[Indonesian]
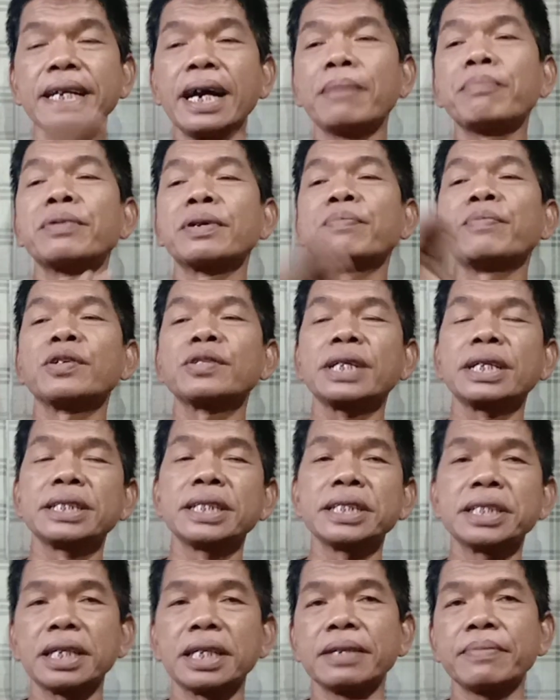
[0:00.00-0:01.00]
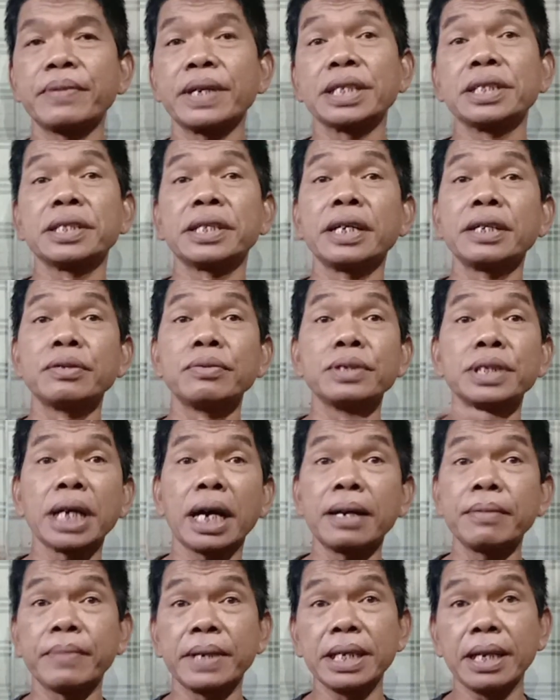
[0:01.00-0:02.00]
Yang berpotensi jadi presiden Indonesia
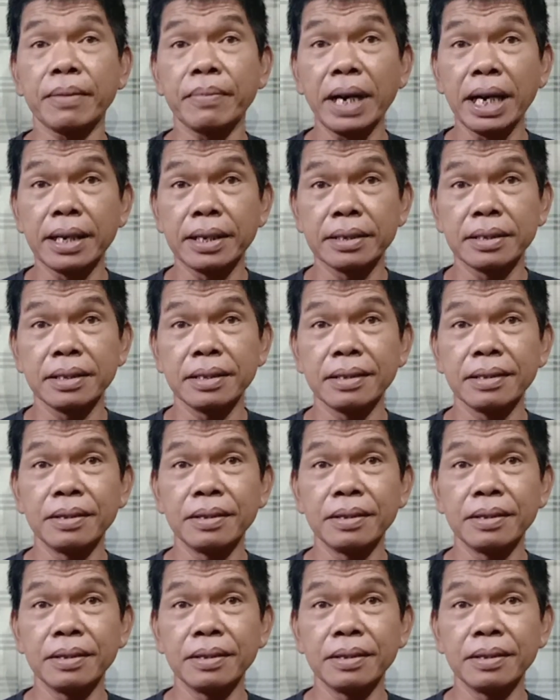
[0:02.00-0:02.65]
kan banyak banget.